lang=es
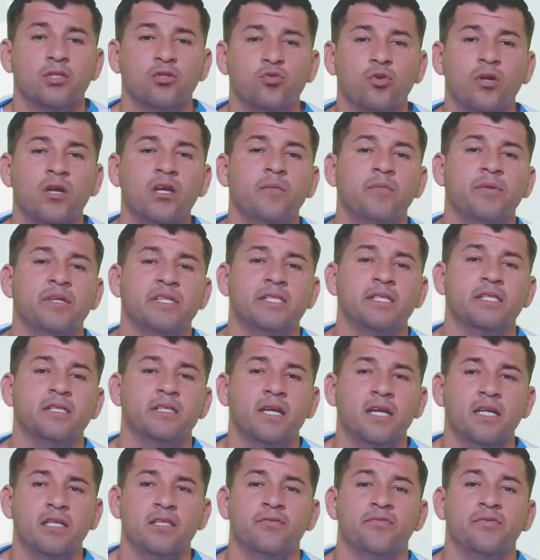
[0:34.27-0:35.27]
Suele
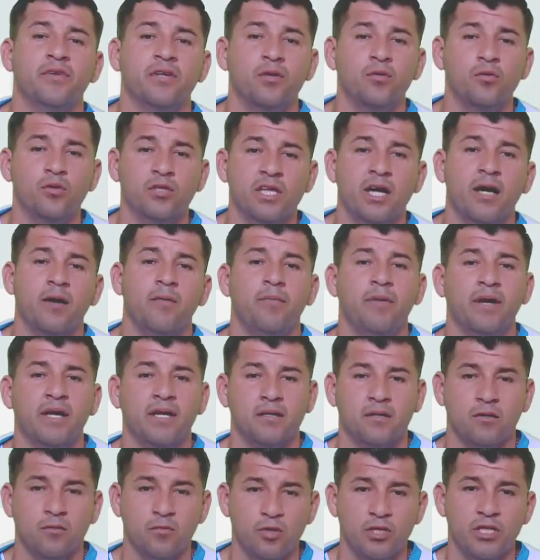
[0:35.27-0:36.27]
presentar dificultad
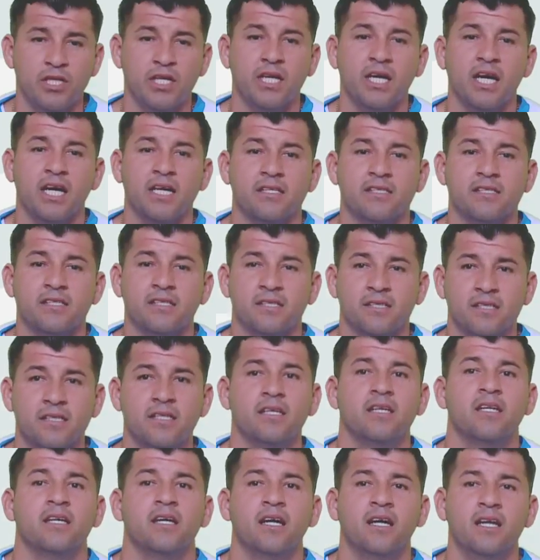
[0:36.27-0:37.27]
para comunicarse
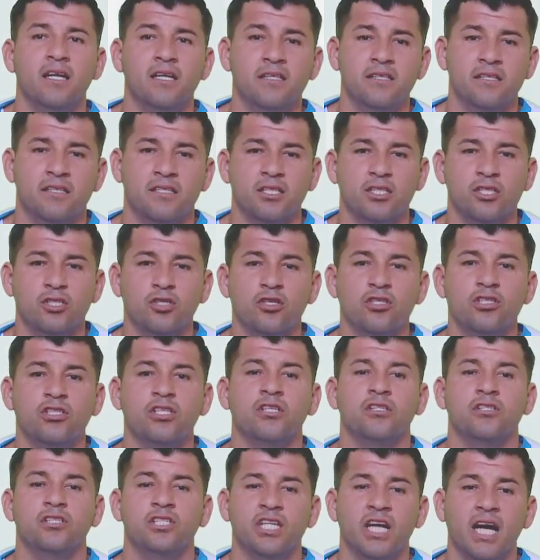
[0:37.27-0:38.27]
en la intersección
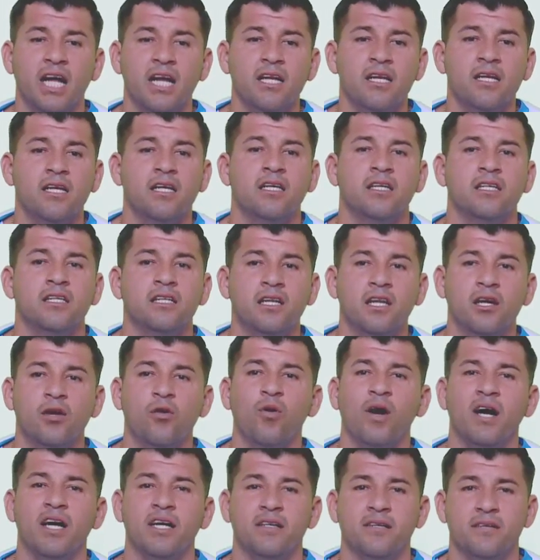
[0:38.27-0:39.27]
sexual y
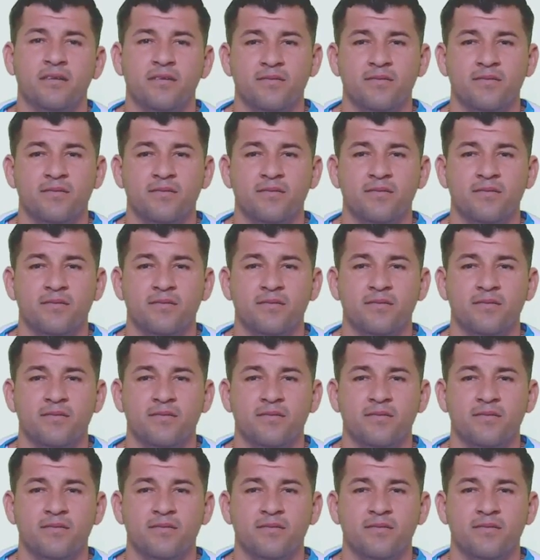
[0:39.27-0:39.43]
lenguaje